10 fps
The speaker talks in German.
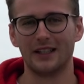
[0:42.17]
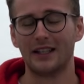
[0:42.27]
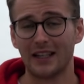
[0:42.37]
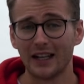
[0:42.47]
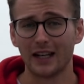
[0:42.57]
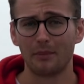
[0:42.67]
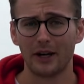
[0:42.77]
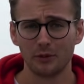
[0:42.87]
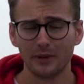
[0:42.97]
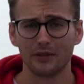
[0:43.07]
Ich denke da
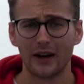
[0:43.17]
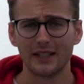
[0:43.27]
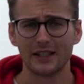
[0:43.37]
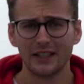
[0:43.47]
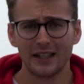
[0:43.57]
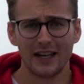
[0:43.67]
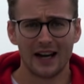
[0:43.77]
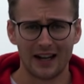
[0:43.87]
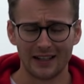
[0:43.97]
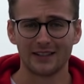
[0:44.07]
beispielsweise
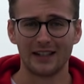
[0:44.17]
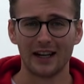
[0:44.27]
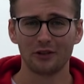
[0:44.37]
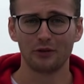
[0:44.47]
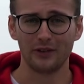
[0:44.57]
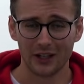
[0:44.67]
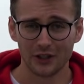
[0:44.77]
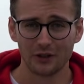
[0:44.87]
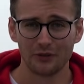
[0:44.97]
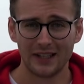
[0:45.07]
an das
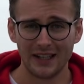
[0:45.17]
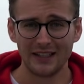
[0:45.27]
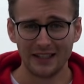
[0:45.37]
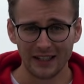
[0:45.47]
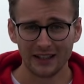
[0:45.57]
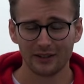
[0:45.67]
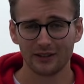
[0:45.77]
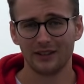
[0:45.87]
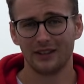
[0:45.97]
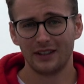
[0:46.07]
Elektroflaggschiff, den iX,